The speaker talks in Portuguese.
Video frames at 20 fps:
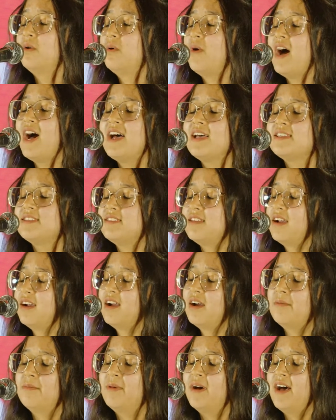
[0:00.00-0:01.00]
quase
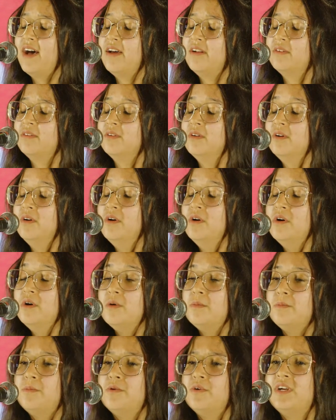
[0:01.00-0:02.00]
acabaram
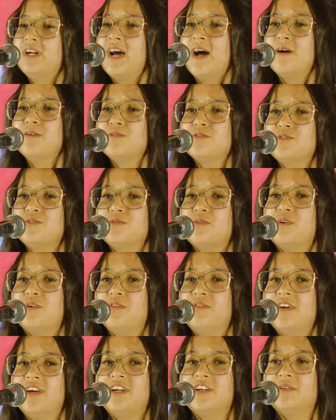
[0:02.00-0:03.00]
por causa de um
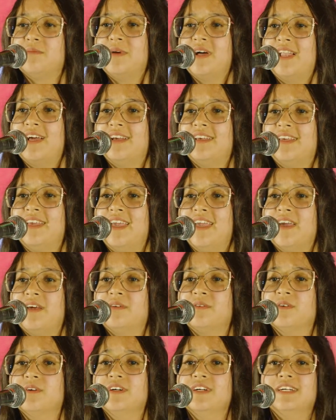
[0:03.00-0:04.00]
governo
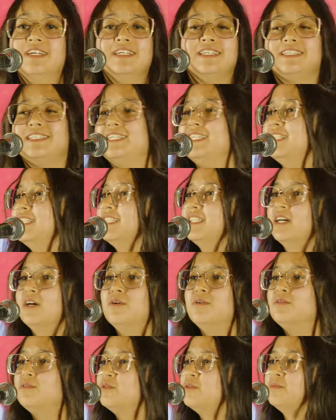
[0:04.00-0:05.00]
balaqueiro que
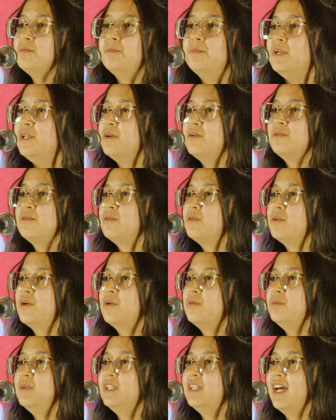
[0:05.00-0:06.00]
não cumpriu com o
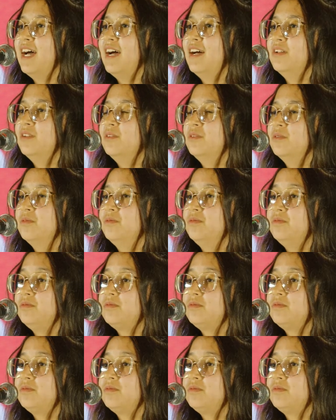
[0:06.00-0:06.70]
combinado.